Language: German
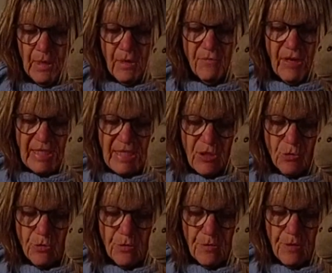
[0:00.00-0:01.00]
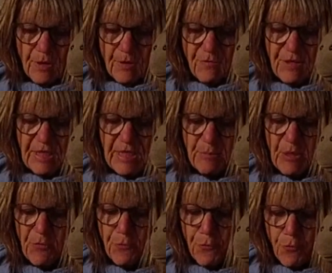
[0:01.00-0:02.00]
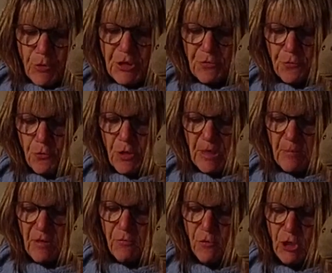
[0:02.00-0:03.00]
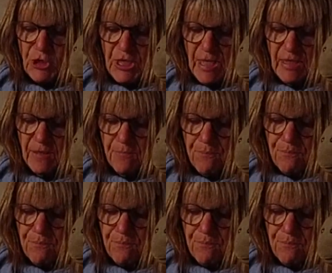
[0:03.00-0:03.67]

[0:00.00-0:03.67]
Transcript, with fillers: Weißt du, wie ich mir Wutgefühle immer vorstelle?